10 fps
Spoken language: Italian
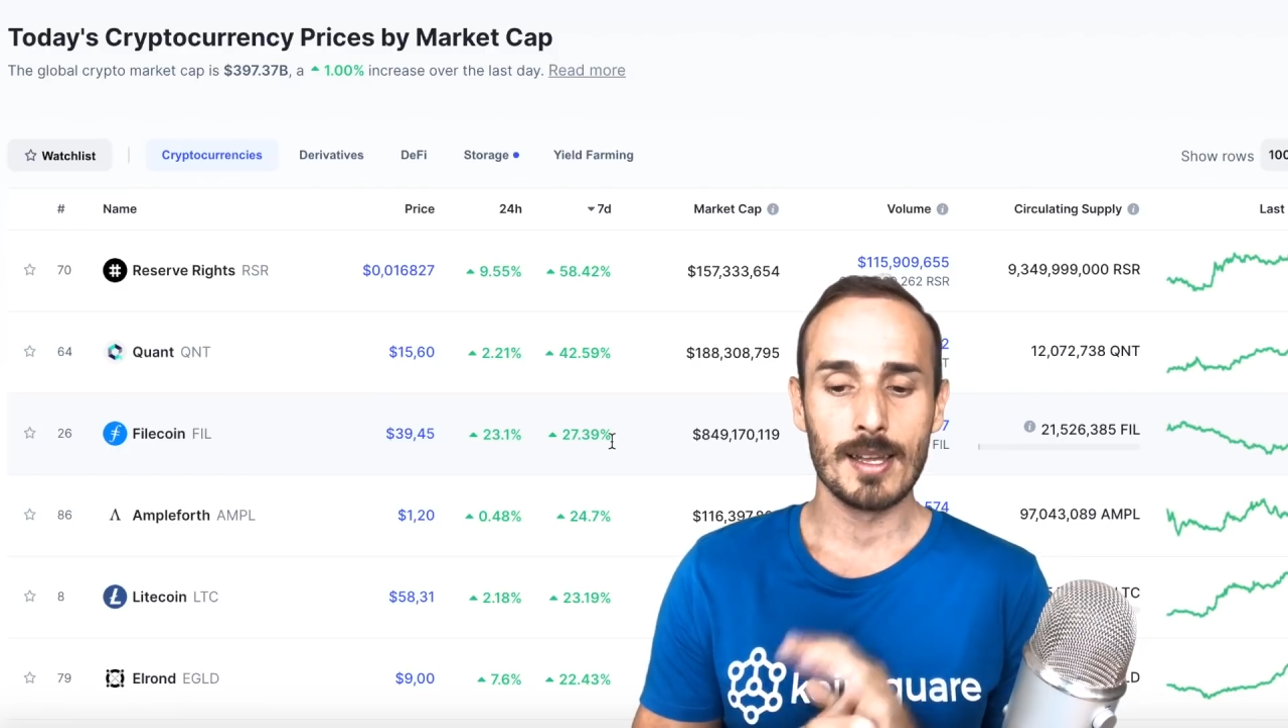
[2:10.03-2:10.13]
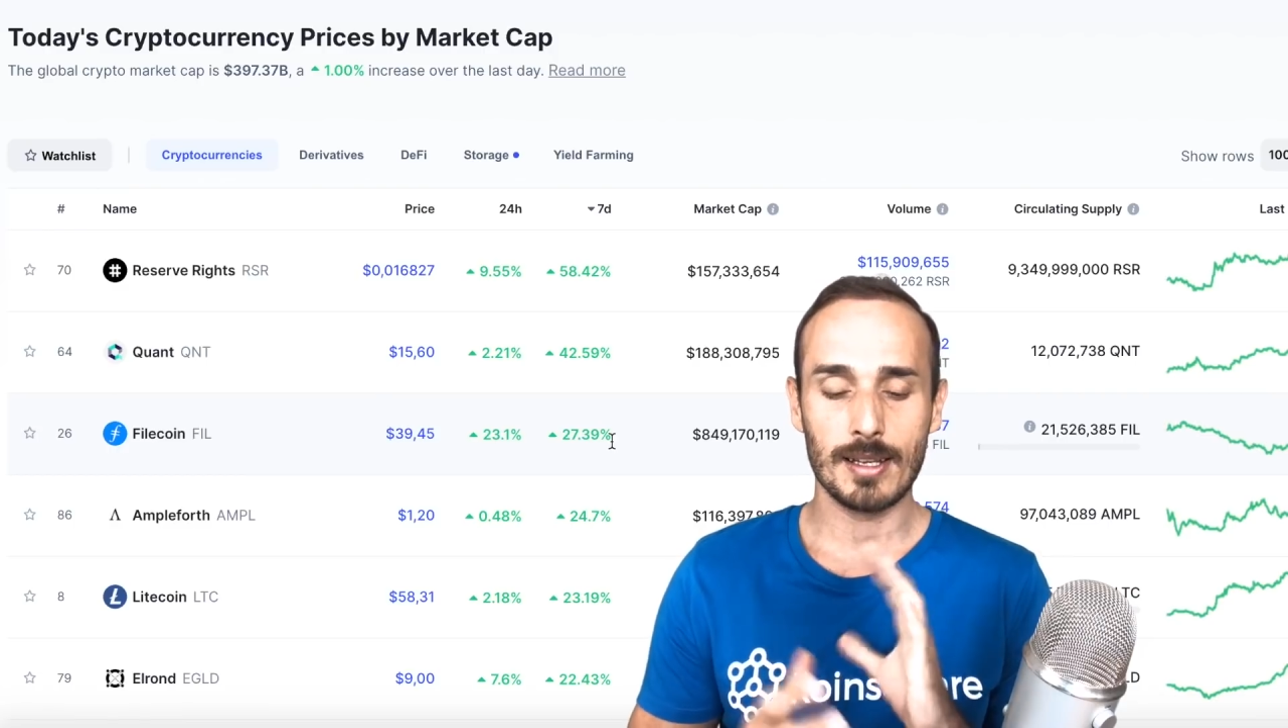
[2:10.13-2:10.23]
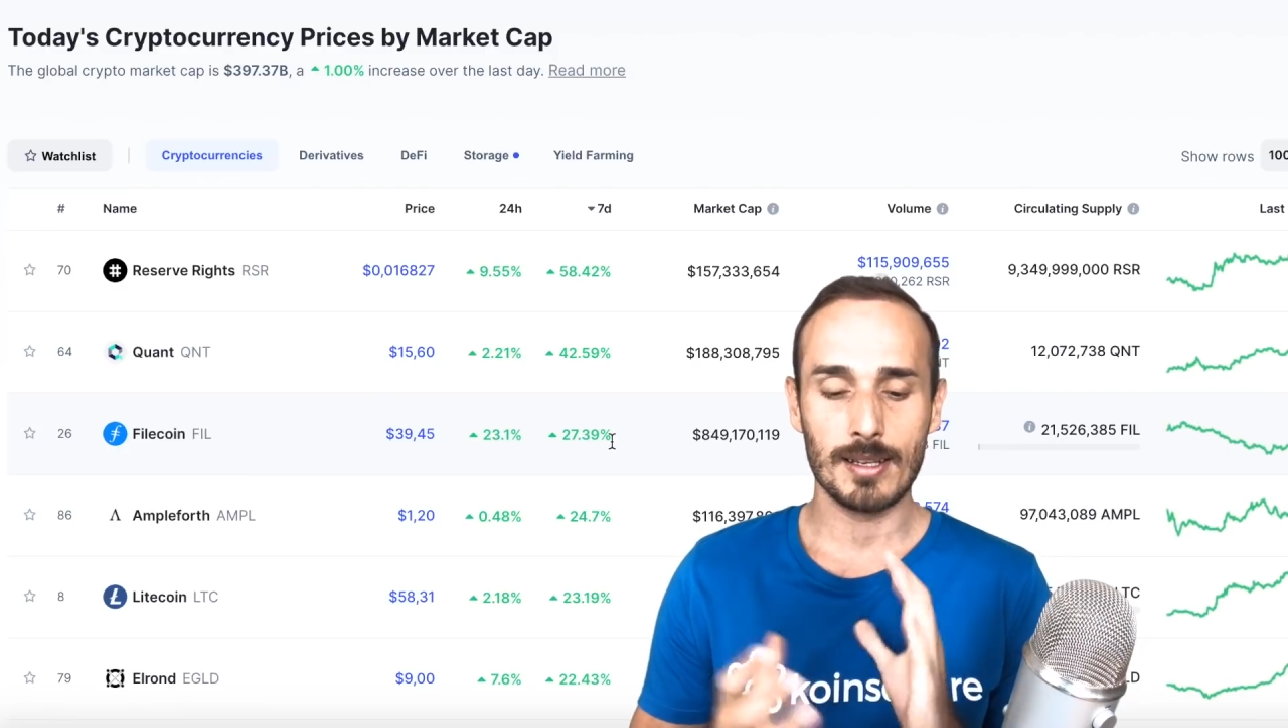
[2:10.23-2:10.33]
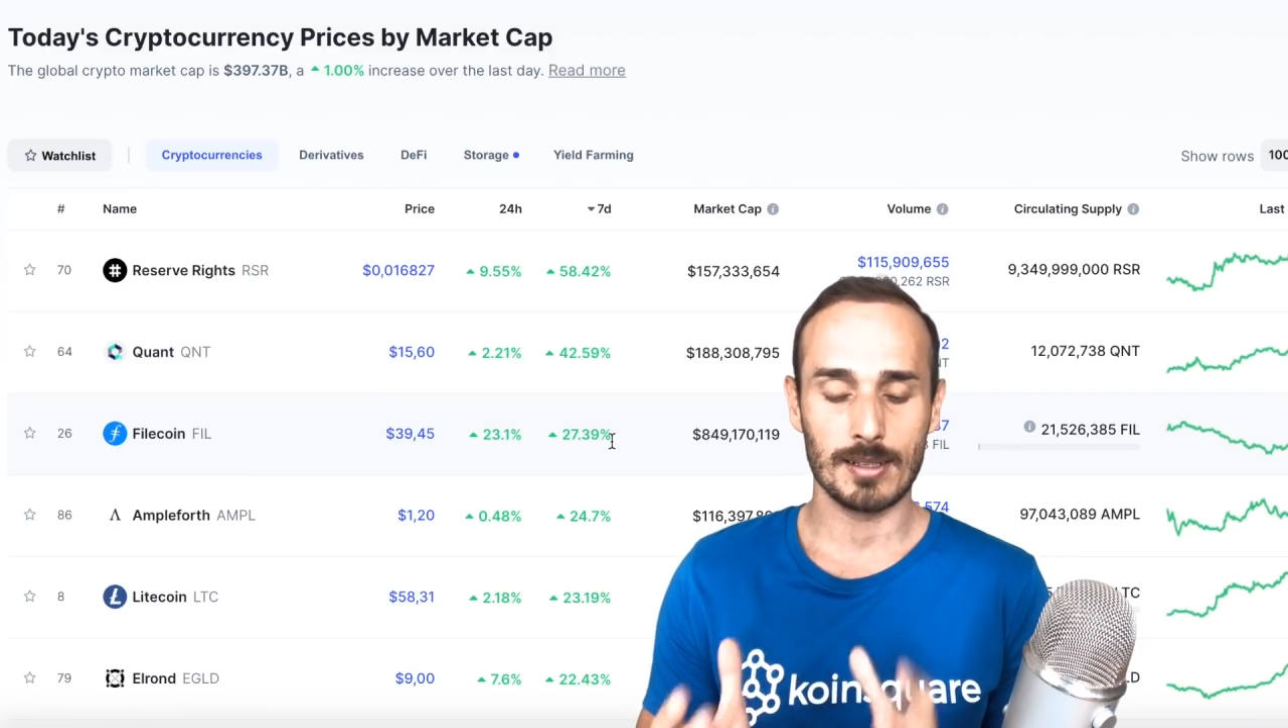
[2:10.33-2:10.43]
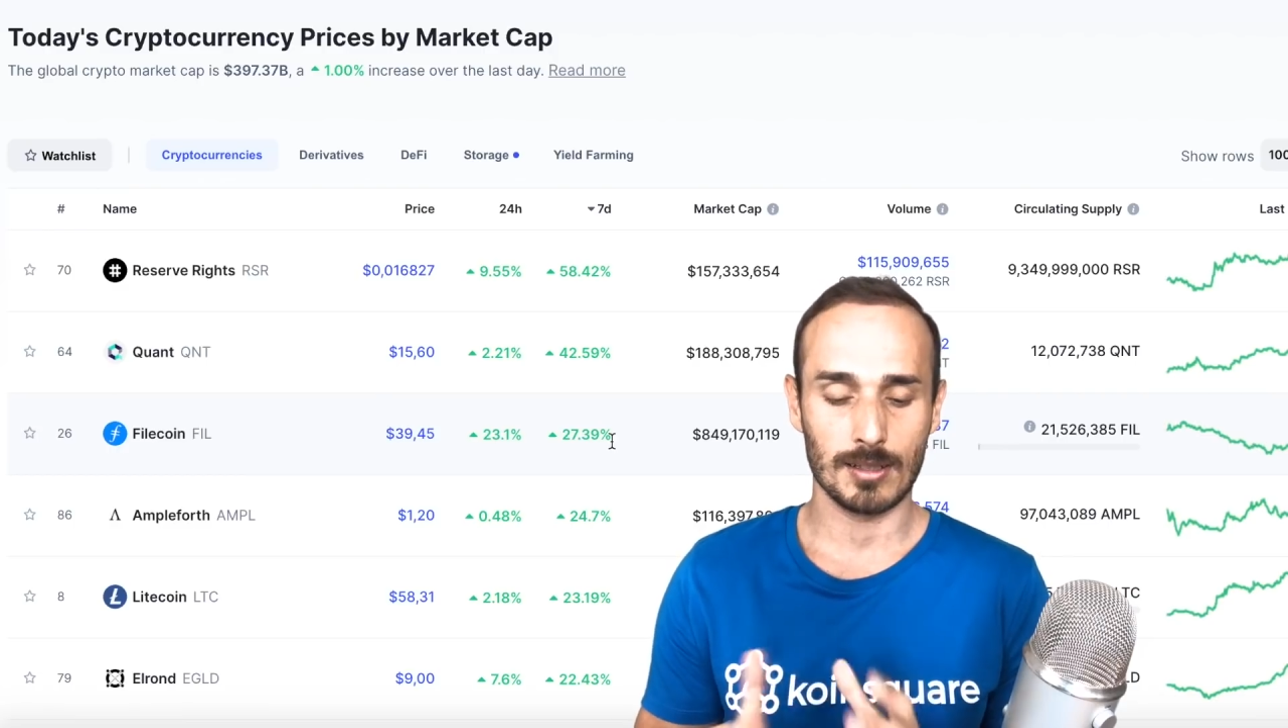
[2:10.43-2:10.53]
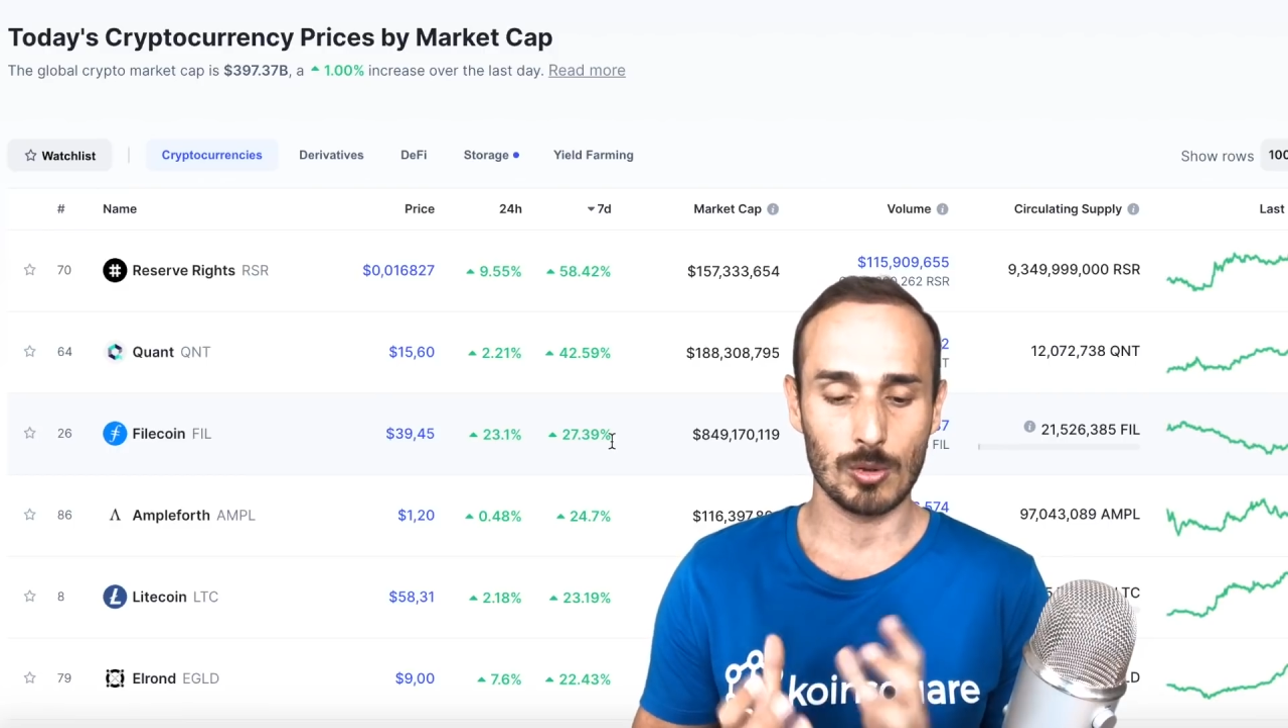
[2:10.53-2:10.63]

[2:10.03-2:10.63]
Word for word: nel